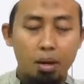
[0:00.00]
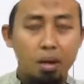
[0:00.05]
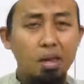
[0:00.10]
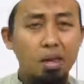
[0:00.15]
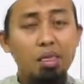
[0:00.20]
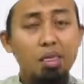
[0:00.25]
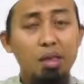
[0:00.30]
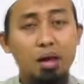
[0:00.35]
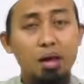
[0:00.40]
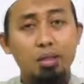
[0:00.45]

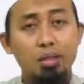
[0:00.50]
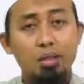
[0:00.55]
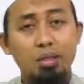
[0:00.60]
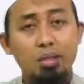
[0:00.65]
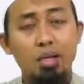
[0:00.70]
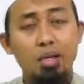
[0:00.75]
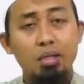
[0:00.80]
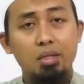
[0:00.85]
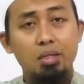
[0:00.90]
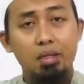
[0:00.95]
"Idza
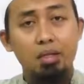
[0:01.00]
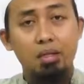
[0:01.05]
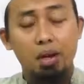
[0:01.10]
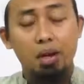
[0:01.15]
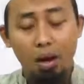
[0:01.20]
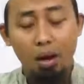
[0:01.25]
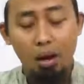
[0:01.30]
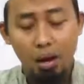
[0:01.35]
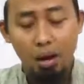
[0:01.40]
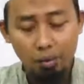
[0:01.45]

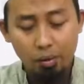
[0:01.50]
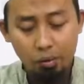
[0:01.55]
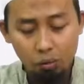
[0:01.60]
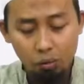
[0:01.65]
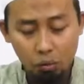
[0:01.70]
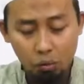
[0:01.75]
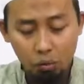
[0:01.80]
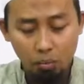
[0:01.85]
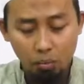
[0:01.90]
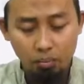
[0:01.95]
sajada
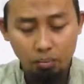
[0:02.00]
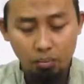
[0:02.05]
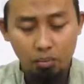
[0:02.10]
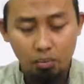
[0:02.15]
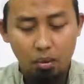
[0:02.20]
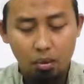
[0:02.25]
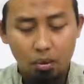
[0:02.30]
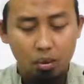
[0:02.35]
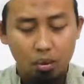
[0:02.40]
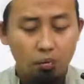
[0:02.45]
ahadukum
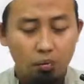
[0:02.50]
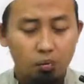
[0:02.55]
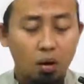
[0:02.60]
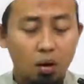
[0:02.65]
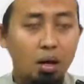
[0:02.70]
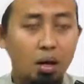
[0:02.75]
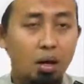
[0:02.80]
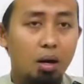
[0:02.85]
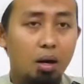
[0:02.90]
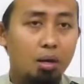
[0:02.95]

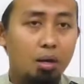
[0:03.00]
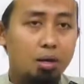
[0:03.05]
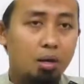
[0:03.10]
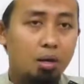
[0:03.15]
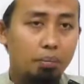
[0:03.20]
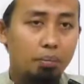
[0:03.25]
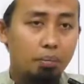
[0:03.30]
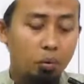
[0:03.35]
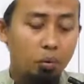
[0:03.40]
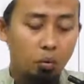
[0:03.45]
fala
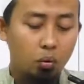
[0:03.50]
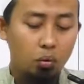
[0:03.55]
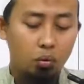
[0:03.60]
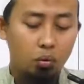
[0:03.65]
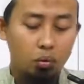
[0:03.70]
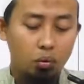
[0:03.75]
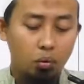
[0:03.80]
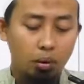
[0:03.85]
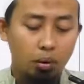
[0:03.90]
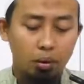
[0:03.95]

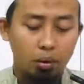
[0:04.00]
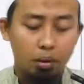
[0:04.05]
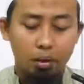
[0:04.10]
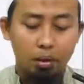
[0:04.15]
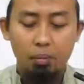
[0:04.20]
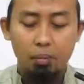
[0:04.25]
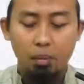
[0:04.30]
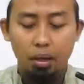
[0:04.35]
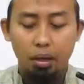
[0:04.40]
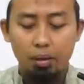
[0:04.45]
yabruk
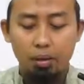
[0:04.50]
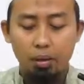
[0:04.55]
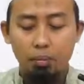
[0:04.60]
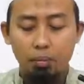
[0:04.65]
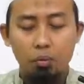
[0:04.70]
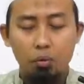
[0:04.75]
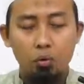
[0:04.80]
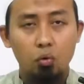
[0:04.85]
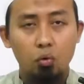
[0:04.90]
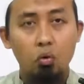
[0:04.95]
kama
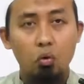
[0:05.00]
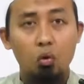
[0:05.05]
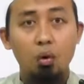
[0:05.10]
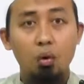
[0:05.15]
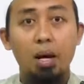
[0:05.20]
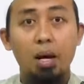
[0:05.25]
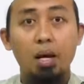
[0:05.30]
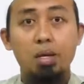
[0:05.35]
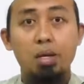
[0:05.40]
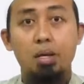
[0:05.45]
yabrukul
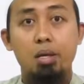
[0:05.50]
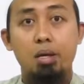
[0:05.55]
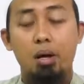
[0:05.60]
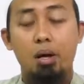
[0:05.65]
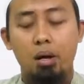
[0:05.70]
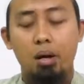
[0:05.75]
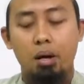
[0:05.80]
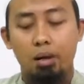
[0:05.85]
ba'ir."